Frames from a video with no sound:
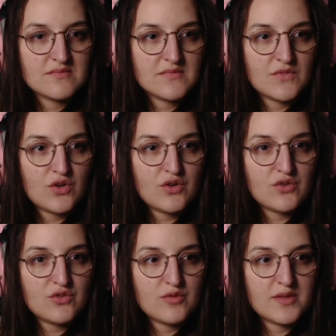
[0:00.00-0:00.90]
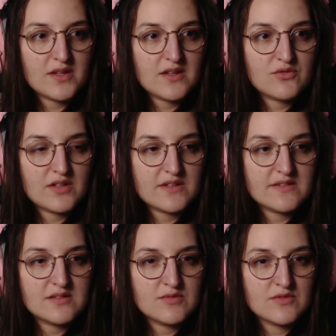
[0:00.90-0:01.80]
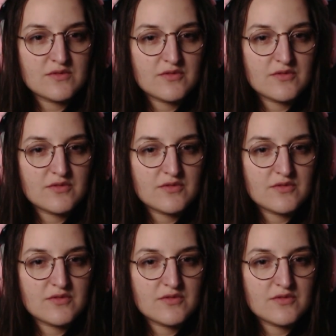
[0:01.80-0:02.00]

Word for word: Ah, trop bien, toute la team.